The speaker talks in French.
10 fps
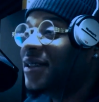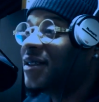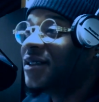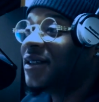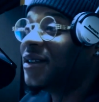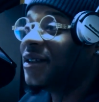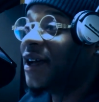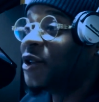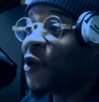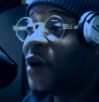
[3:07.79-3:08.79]
Yo, respect,
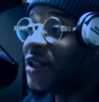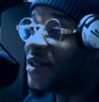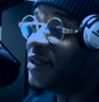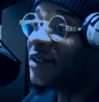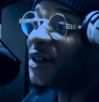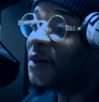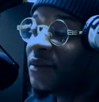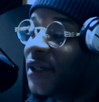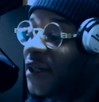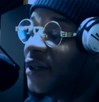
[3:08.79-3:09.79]
en man. trois ans,
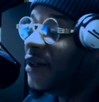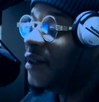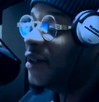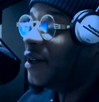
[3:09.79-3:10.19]
comme. Respect.